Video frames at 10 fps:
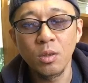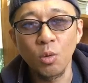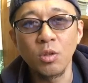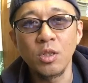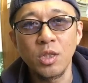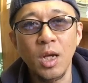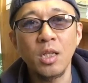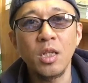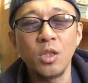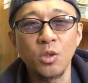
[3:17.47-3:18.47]
特に
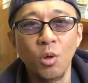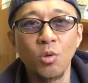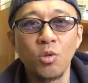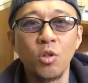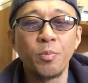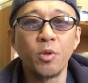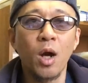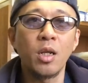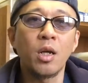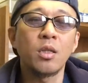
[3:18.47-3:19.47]
ジャニーズのグループの
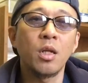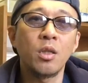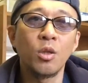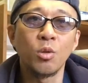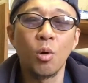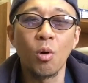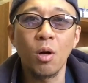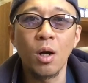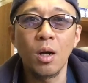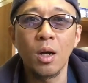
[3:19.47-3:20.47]
在り方っていうのを
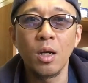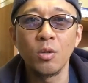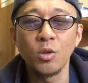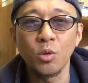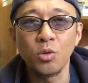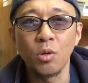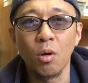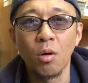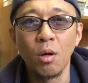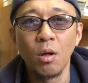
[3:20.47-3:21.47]
考える一つ
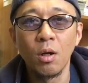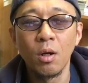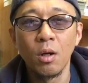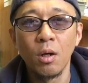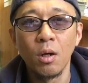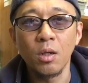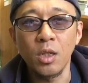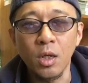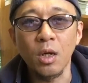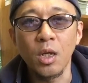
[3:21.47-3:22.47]
の
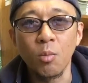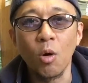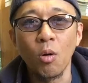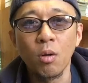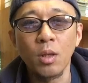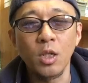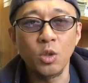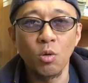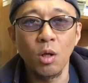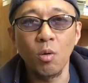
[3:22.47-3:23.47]
きっかけにもなり
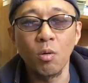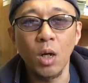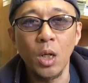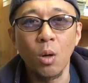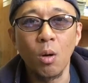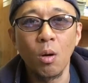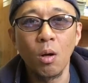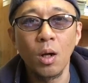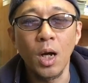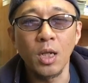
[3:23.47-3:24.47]
そうな今回の
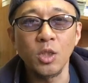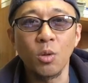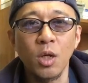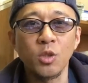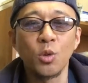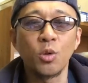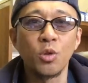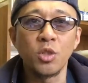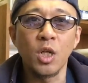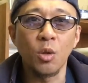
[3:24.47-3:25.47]
嵐の活動
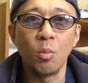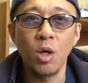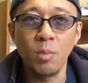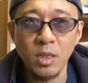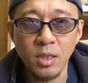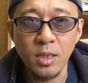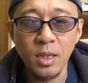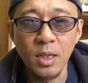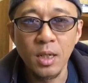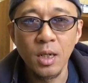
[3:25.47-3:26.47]
休止だと思います。
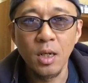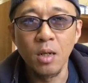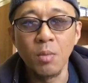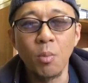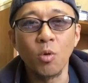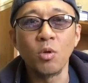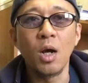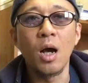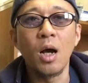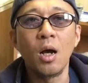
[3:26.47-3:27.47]
まあ、僕
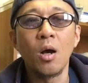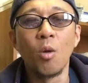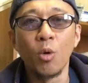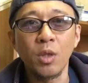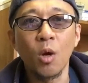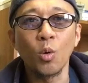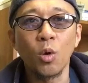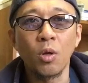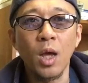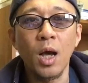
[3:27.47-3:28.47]
が思ったこ
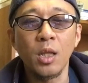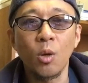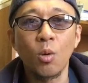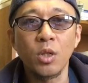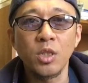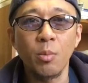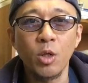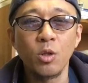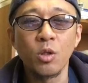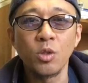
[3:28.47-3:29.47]
とをねああだこうだしゃ
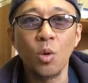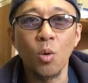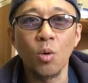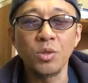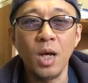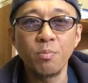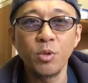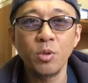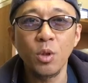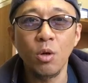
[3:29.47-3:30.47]
べる走行3
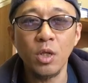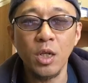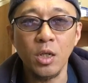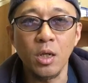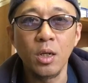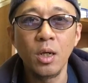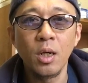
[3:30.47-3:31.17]
分トーキング